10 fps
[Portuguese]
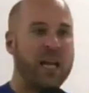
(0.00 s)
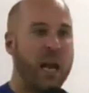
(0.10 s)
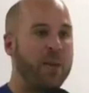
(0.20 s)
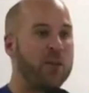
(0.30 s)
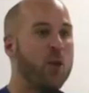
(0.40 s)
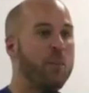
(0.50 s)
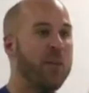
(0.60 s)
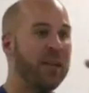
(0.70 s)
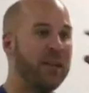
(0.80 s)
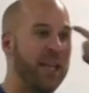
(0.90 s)
A pessoa
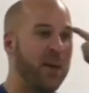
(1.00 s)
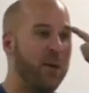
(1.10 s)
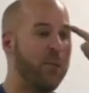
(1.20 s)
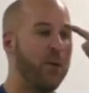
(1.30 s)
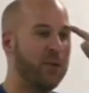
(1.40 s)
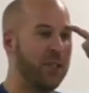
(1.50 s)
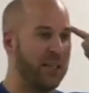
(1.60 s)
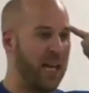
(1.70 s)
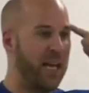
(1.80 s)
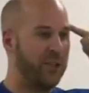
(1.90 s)
perdeu a
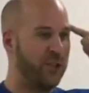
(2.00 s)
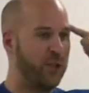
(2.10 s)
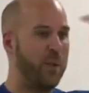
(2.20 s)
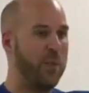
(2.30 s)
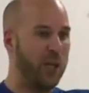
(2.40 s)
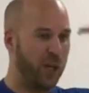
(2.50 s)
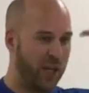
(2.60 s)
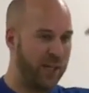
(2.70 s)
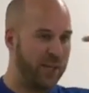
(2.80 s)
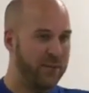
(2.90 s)
oportunidade de uma
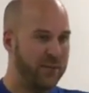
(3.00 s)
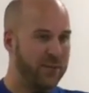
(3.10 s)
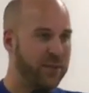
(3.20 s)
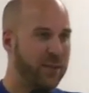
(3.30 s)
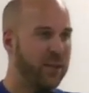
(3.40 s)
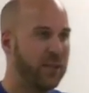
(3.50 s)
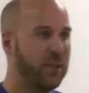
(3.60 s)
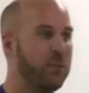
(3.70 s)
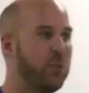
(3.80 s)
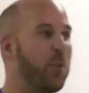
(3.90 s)
melhora
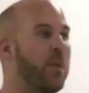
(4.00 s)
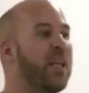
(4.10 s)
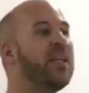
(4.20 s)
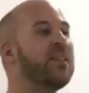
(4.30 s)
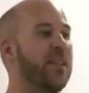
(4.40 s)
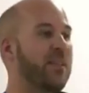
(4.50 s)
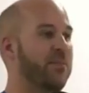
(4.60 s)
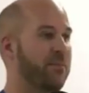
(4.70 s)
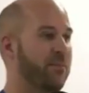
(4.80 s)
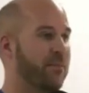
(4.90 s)
por preguiça,
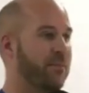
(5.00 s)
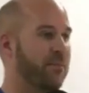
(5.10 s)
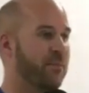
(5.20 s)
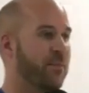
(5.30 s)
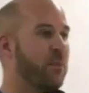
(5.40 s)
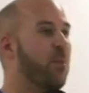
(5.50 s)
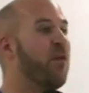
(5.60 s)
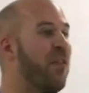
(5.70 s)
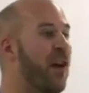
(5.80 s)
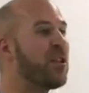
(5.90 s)
por
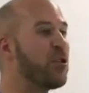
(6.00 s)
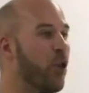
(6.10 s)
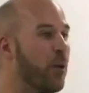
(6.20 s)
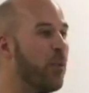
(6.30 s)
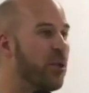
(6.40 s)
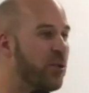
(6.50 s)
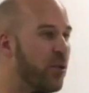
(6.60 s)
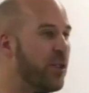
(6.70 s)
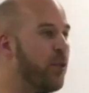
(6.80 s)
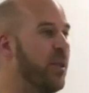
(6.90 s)
falta de compromisso
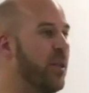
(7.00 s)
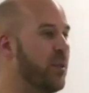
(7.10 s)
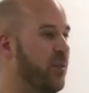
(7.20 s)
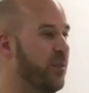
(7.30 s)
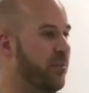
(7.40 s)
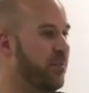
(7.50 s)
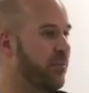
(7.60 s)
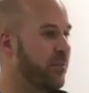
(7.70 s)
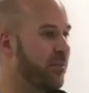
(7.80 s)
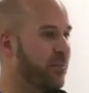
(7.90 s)
consigo mesmo
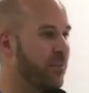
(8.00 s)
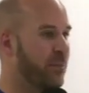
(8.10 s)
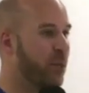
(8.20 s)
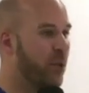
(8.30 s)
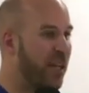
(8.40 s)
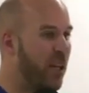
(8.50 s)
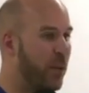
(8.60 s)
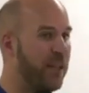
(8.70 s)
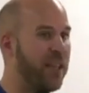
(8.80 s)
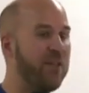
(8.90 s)
porque não
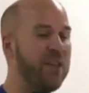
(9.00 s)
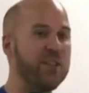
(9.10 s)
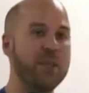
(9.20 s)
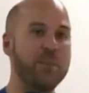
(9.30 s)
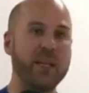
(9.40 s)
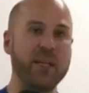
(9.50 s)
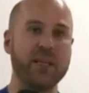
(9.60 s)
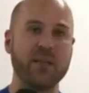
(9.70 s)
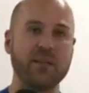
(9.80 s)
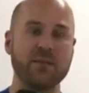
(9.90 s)
manteve a
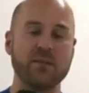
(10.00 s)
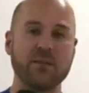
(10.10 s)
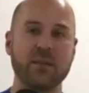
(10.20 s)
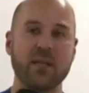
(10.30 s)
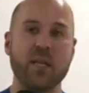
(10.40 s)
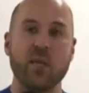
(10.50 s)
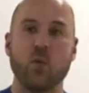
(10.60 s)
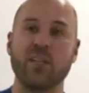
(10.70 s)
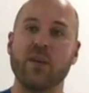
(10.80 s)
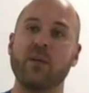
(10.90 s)
disciplina.
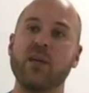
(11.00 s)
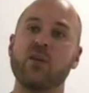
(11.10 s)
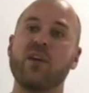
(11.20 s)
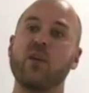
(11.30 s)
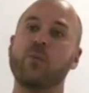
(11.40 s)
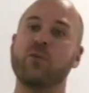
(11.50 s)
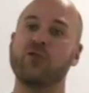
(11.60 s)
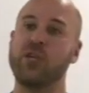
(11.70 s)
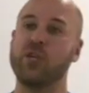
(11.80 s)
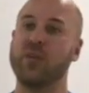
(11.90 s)
Quando Emmanuel falou para o
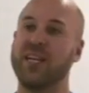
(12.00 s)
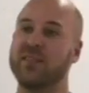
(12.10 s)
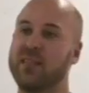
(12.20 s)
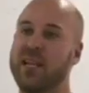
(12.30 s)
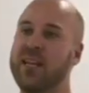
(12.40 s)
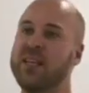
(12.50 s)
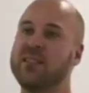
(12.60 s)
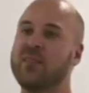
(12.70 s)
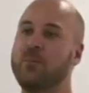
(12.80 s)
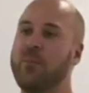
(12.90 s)
Chico que as
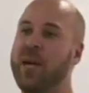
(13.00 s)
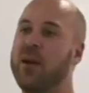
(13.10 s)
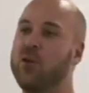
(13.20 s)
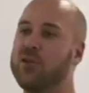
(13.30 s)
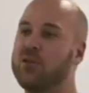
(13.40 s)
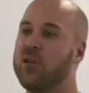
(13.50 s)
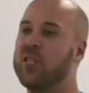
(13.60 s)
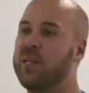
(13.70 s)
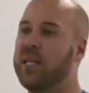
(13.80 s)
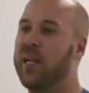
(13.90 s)
três
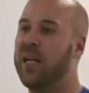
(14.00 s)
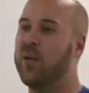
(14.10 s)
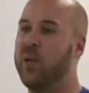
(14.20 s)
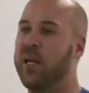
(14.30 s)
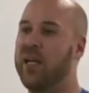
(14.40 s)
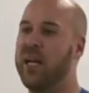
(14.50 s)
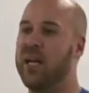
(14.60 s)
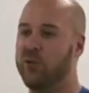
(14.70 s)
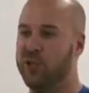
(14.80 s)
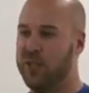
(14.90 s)
pré-condições para trabalhar com ele
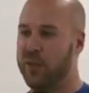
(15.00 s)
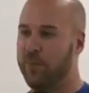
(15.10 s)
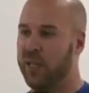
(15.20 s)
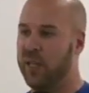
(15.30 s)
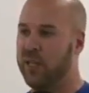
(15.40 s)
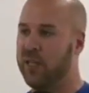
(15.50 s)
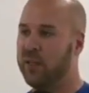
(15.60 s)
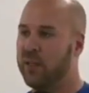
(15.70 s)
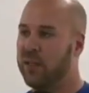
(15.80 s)
eram disciplina,